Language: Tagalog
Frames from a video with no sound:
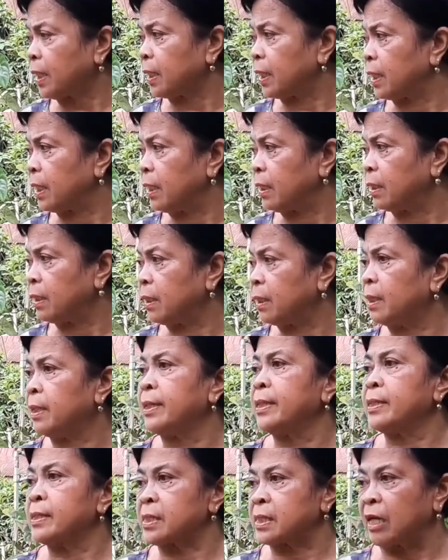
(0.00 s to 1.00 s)
dahil
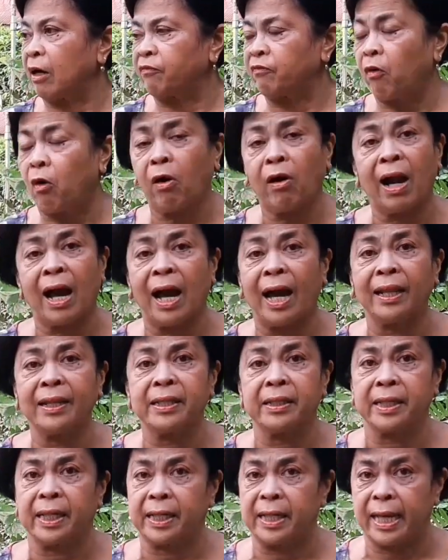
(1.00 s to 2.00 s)
sa
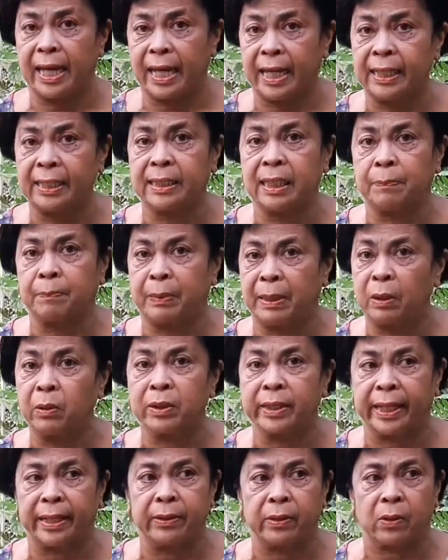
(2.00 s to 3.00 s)
480
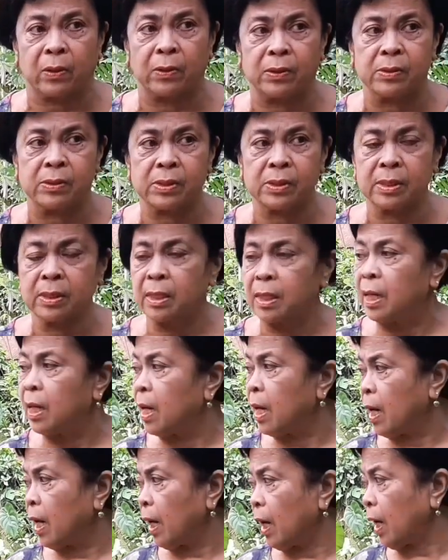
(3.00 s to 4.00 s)
philodendrons,
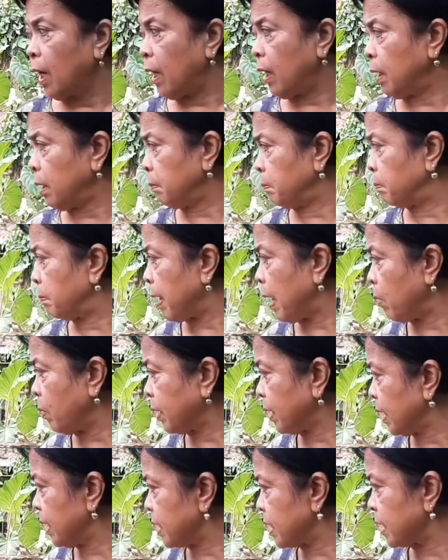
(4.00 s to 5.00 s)
ang
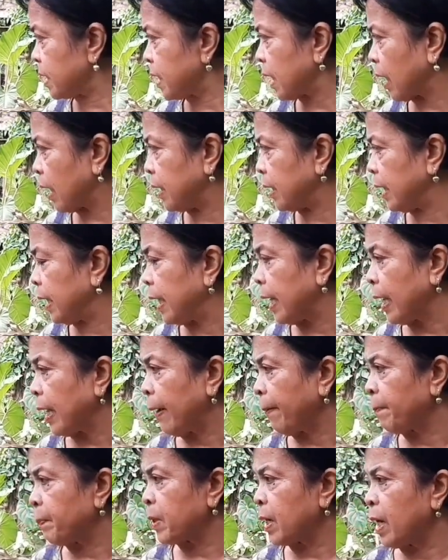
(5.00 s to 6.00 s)
bawat isa sa
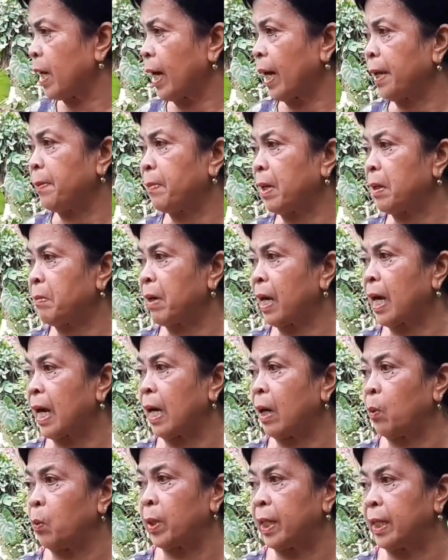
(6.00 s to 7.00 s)
kanila ay may
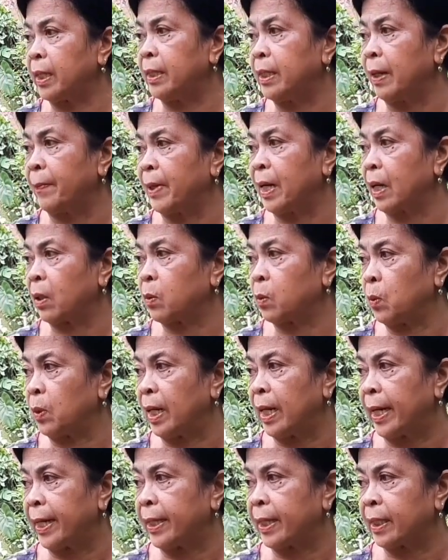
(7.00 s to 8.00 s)
magkahawig na mga
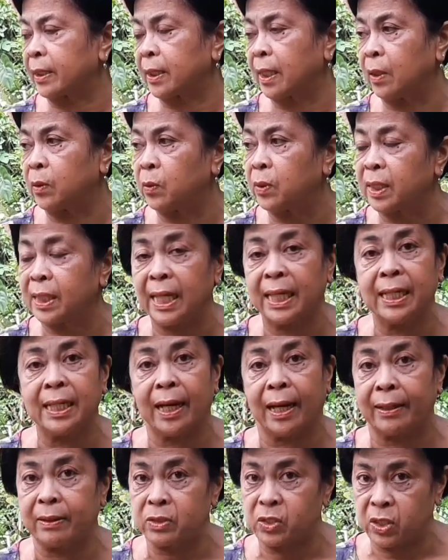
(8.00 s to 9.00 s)
kulay at ganon
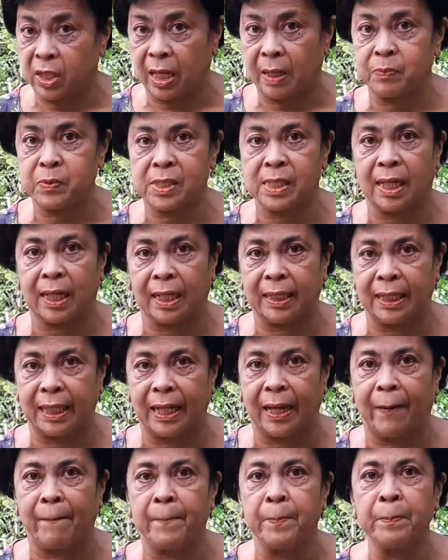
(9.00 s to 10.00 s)
din ang shapes ng
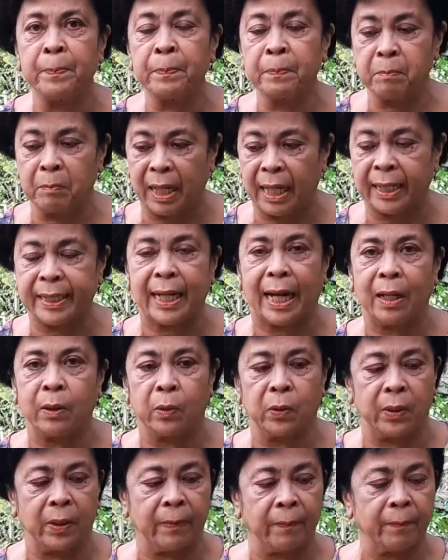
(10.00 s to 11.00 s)
kanilang mga
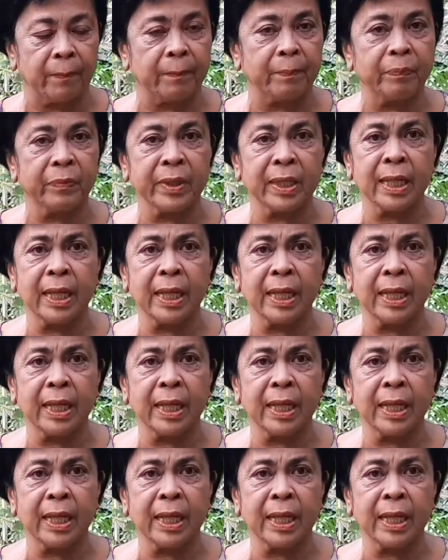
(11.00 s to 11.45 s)
dahon.